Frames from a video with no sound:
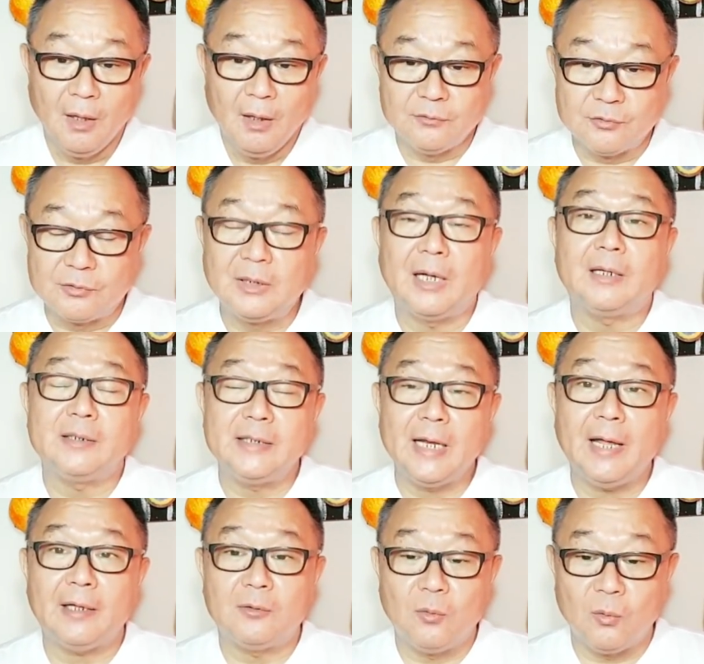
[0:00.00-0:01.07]
抜かり
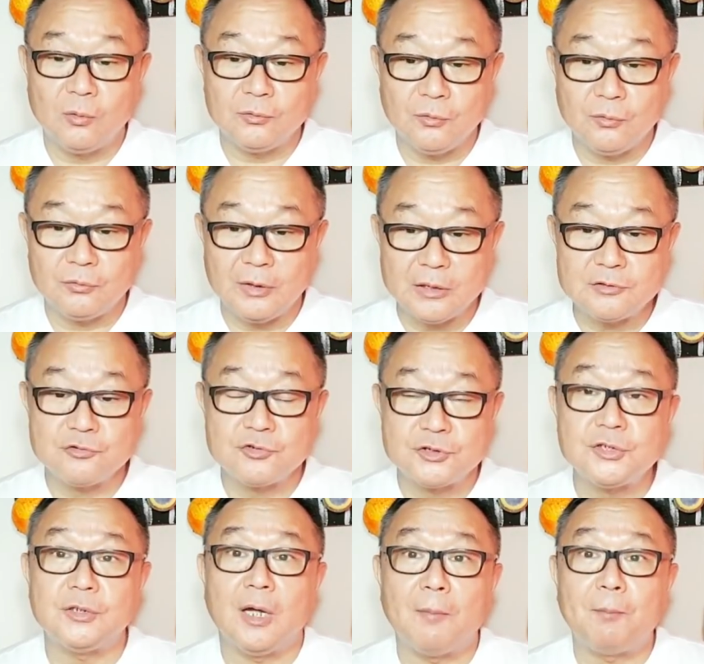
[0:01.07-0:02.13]
ない行動です
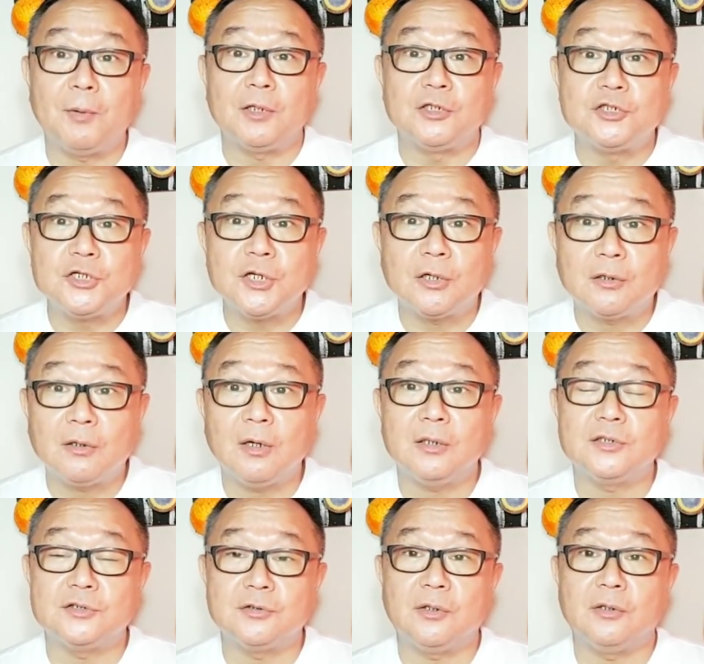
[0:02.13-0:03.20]
しやっぱりしっか
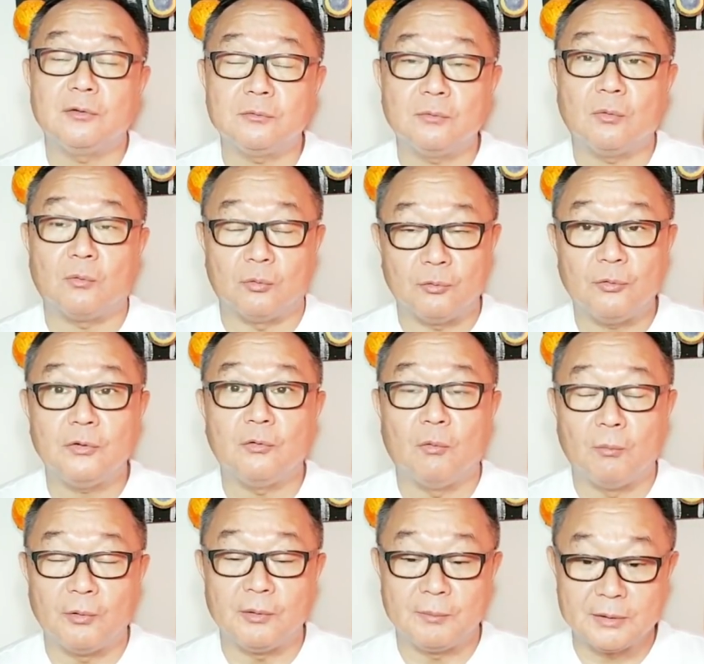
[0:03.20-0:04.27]
りしているとこのように
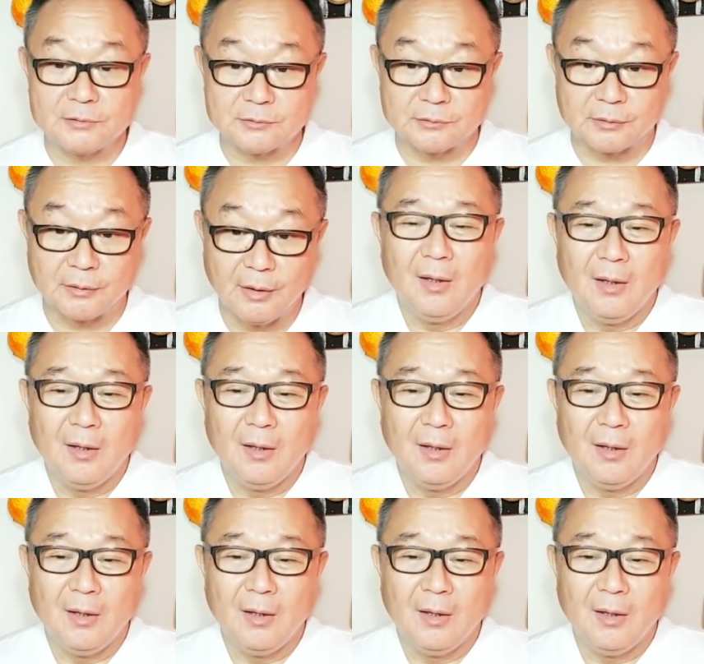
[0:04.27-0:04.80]
思います。